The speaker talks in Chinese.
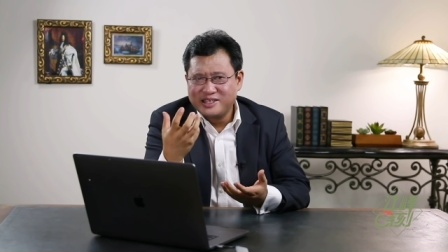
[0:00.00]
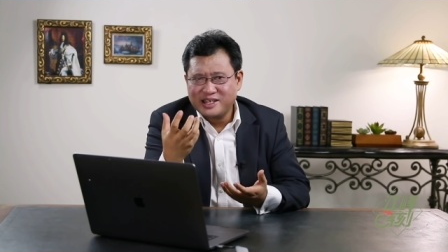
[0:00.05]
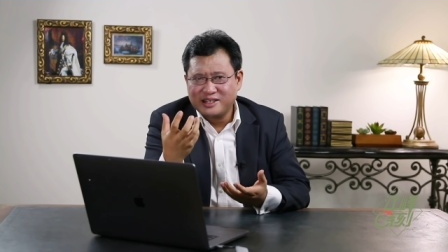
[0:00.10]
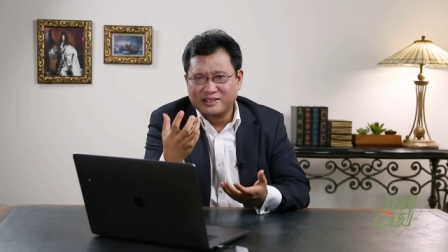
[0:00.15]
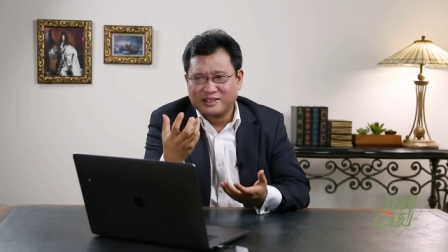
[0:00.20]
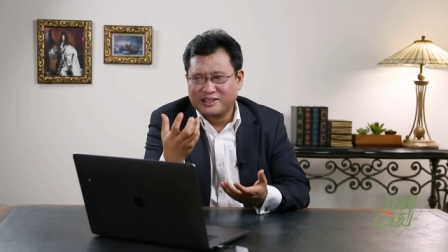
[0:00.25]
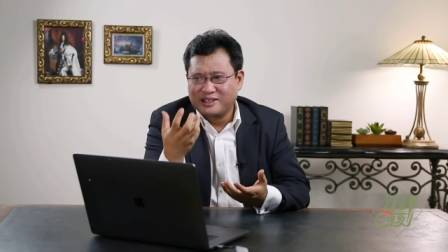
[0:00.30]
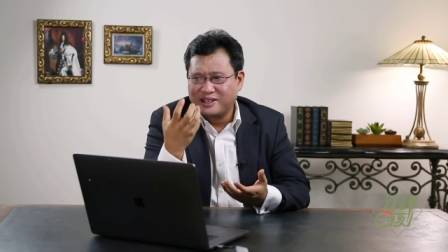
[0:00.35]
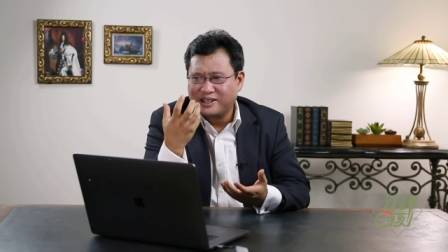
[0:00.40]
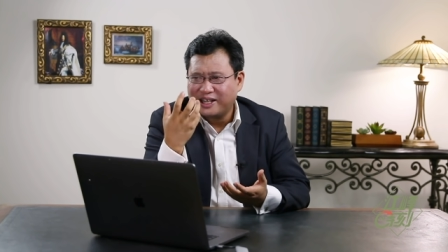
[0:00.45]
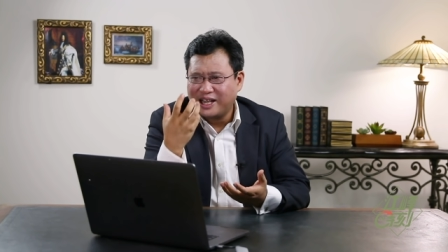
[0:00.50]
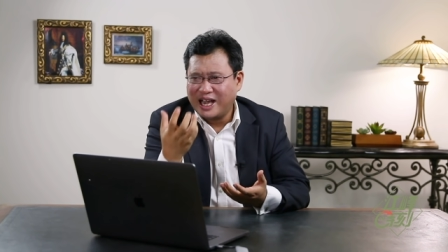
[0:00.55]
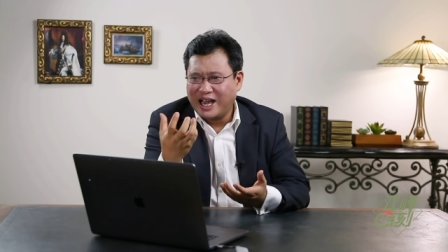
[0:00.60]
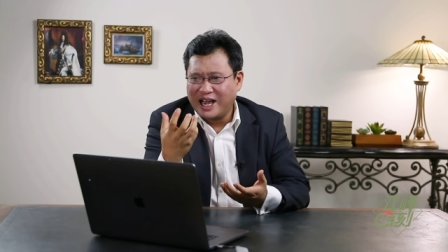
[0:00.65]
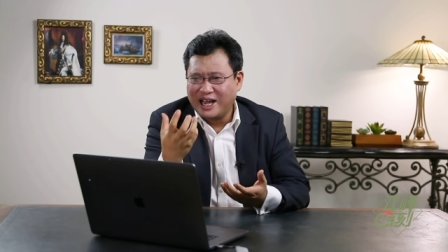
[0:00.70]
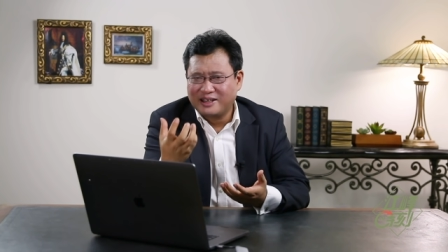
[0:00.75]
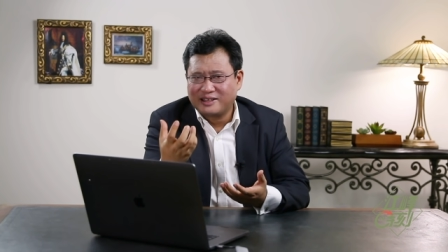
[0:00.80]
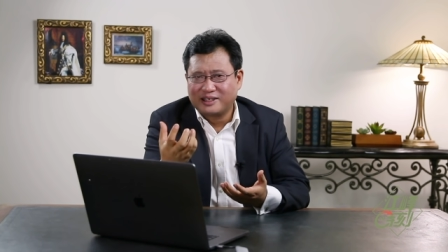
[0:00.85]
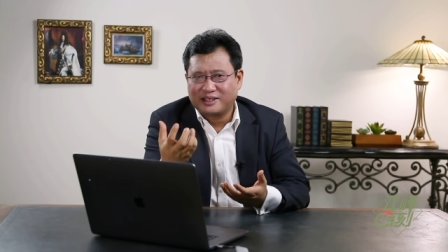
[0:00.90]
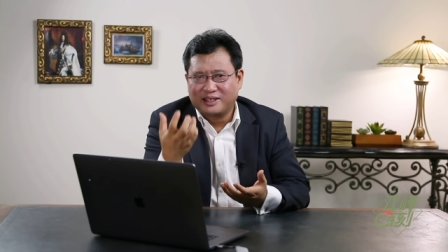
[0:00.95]
正的能
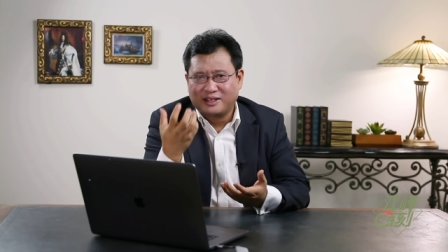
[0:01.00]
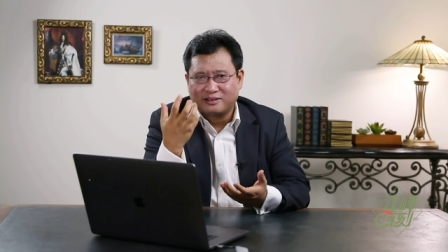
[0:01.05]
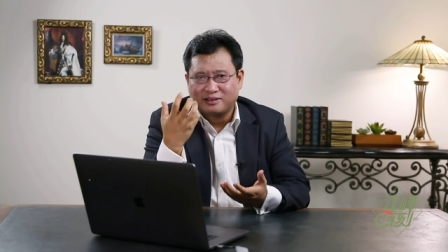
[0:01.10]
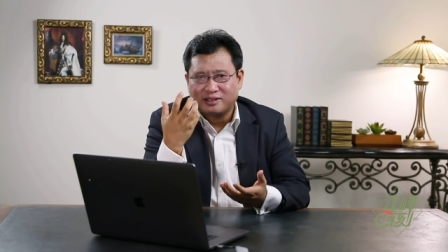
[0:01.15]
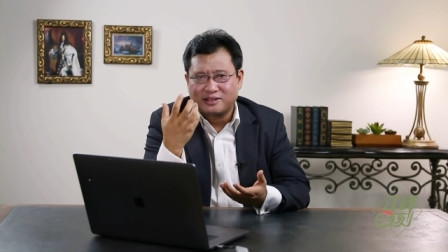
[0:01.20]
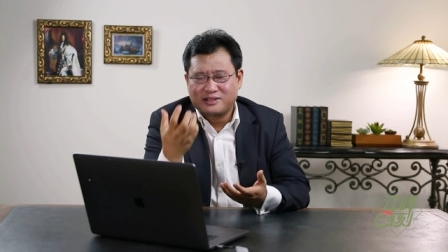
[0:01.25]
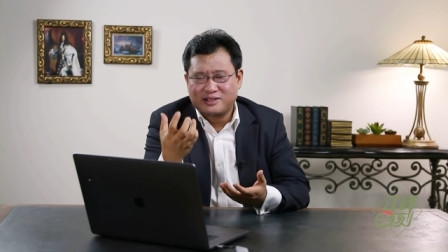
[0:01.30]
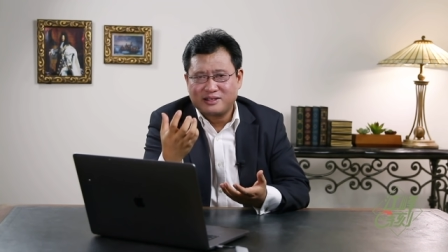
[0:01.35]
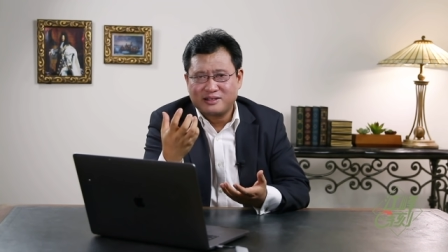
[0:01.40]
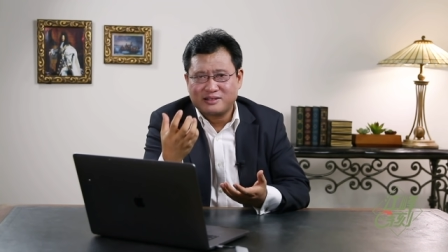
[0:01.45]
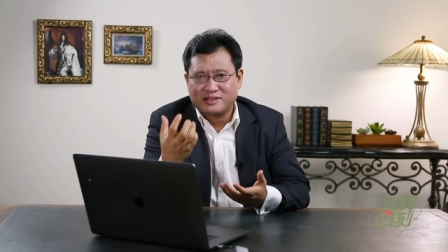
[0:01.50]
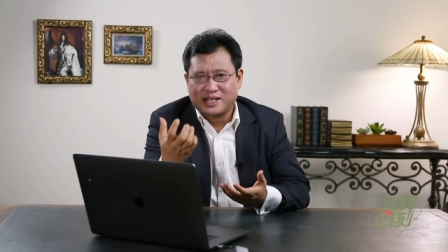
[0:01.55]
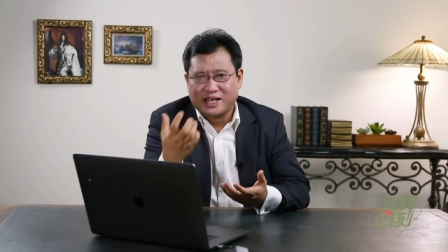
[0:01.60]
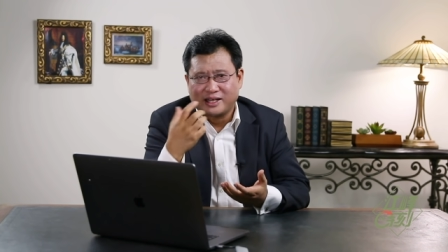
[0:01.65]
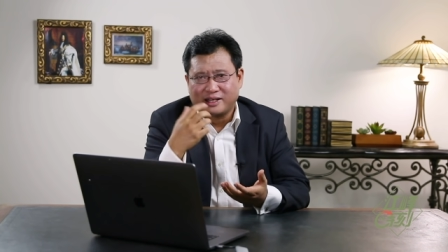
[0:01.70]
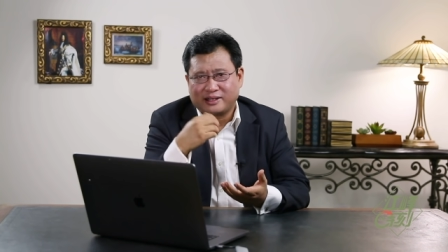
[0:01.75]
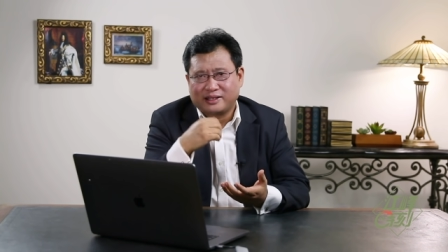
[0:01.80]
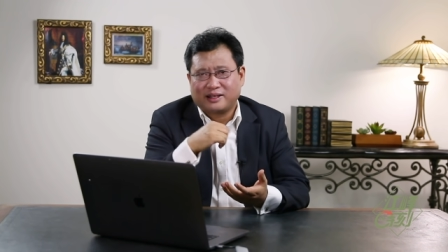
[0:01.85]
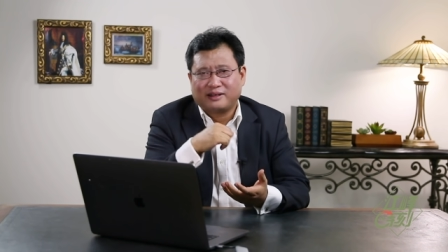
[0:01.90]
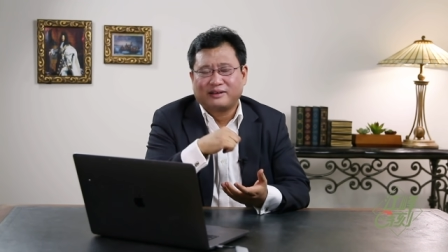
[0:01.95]
看得到的制
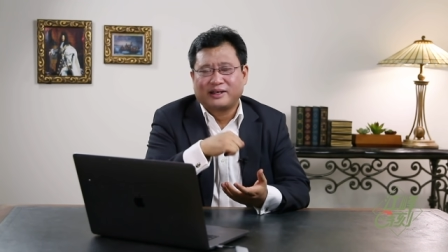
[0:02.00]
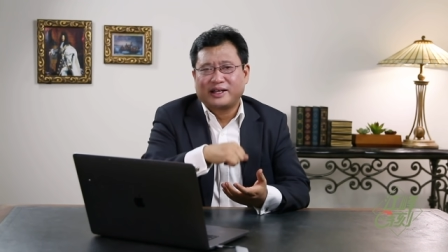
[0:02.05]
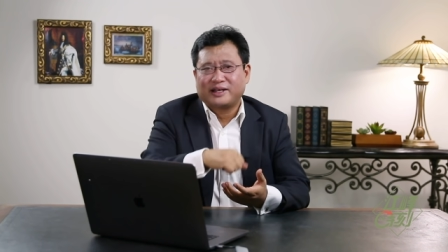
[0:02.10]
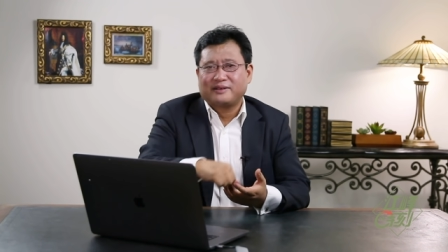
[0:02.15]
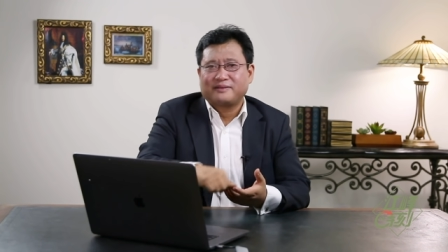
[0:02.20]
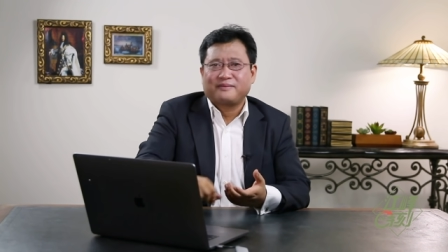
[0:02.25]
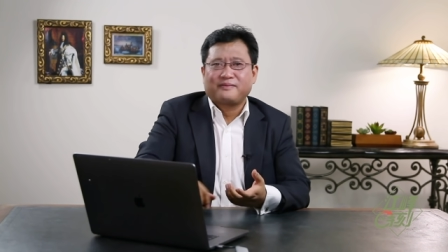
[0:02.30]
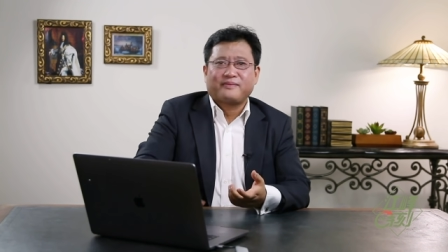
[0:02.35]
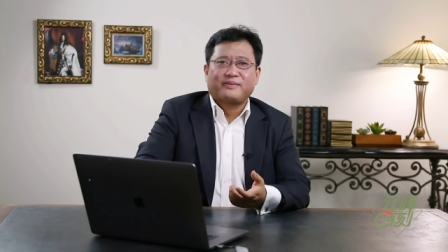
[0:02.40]
裁的到来，